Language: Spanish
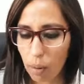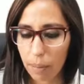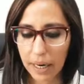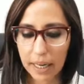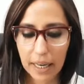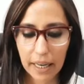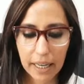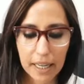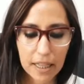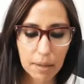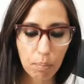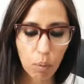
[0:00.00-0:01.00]
como para que la
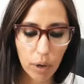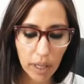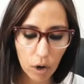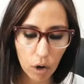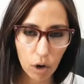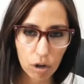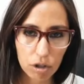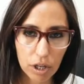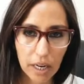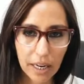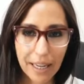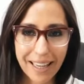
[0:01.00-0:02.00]
gente pueda
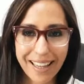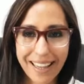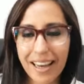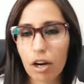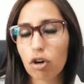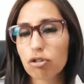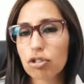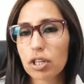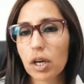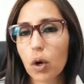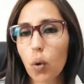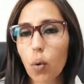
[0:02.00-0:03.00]
conocer el
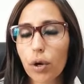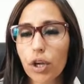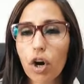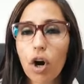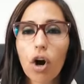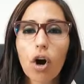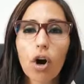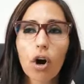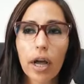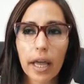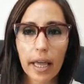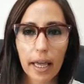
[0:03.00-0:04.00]
11 de junio
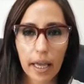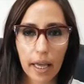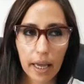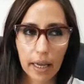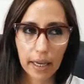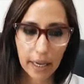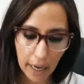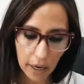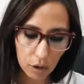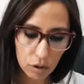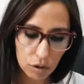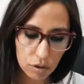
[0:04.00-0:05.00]
eh, qué
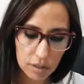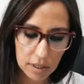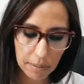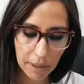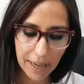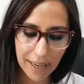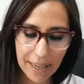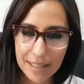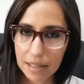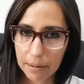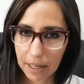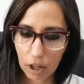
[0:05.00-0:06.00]
cargos se va,
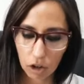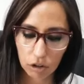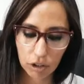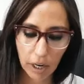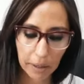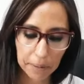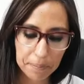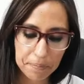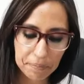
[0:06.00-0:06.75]
se va a encontrar.